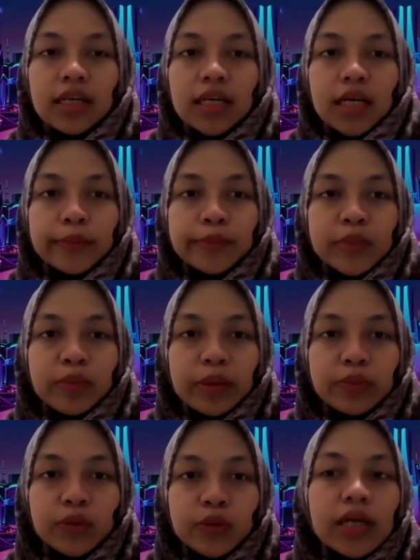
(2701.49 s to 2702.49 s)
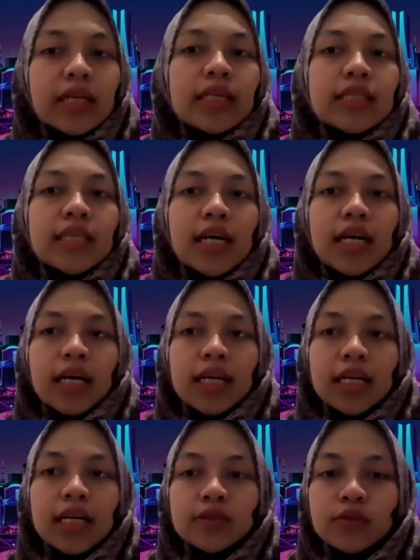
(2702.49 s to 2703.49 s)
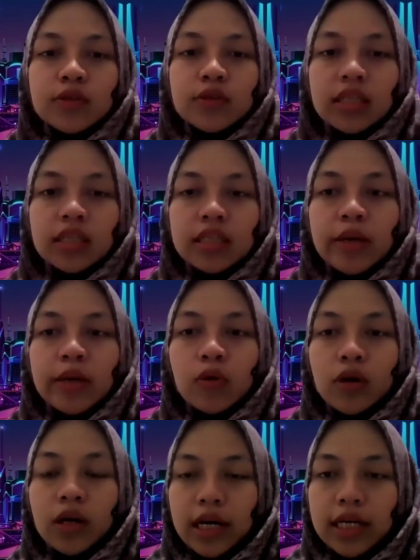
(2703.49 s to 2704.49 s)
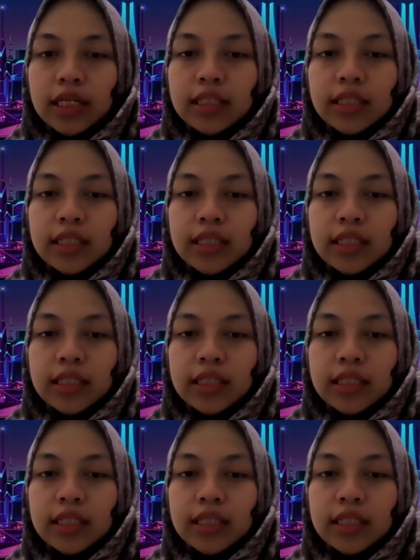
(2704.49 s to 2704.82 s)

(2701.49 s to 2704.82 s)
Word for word: um, di bab 2 nanti akan langsung didemokan